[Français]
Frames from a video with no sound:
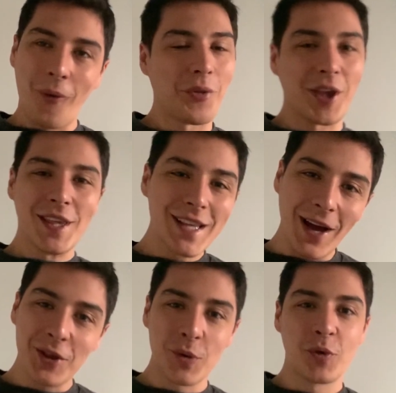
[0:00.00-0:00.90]
rentrer
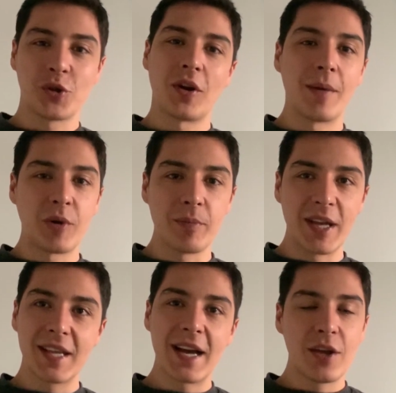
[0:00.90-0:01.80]
directement sur le rapport
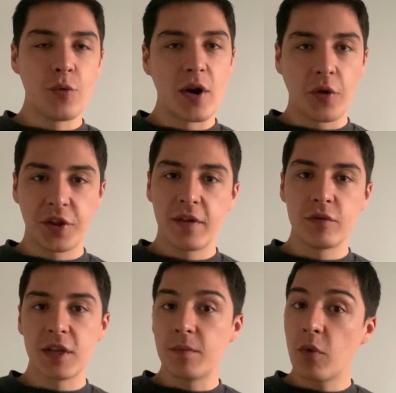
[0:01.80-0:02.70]
de bataille ou alors si
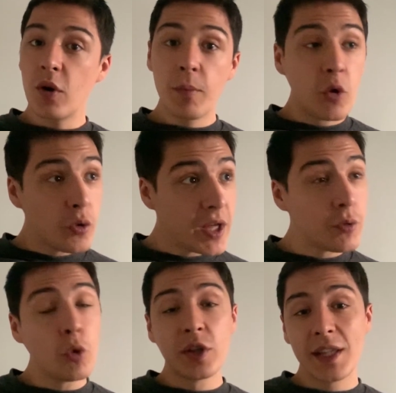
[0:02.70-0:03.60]
vous êtes
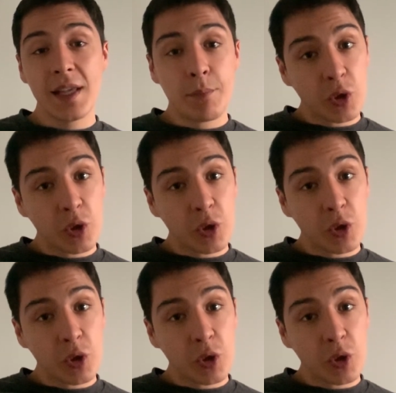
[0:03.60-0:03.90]
aussi